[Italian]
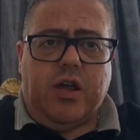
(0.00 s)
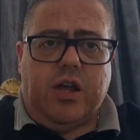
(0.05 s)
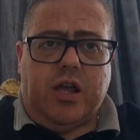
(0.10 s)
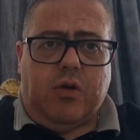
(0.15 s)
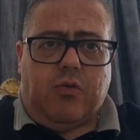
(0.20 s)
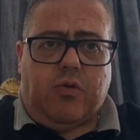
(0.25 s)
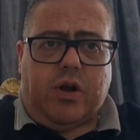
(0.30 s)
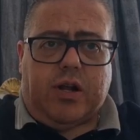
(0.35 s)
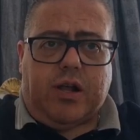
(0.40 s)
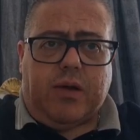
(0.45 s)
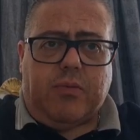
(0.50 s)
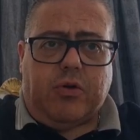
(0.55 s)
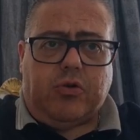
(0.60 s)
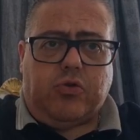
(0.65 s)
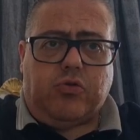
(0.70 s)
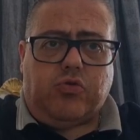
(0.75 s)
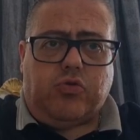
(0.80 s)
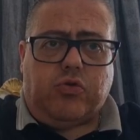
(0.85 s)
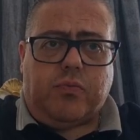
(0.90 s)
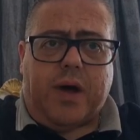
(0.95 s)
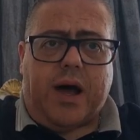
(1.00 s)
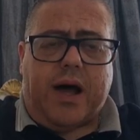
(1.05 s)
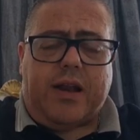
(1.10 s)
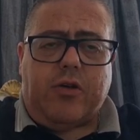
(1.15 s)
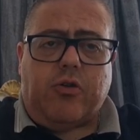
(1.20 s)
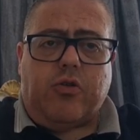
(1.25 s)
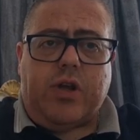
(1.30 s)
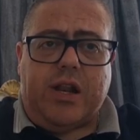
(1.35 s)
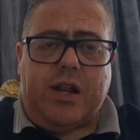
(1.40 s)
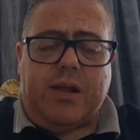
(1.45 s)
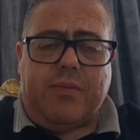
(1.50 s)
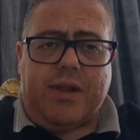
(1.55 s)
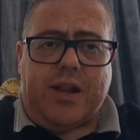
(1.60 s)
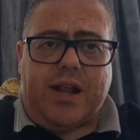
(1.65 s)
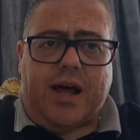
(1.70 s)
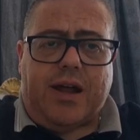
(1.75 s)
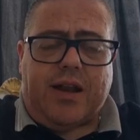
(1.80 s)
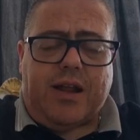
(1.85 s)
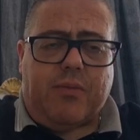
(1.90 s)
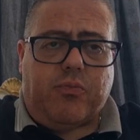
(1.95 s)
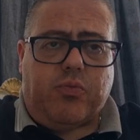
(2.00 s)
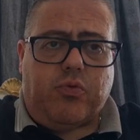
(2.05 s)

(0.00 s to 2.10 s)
in qualche modo turbare o eliminare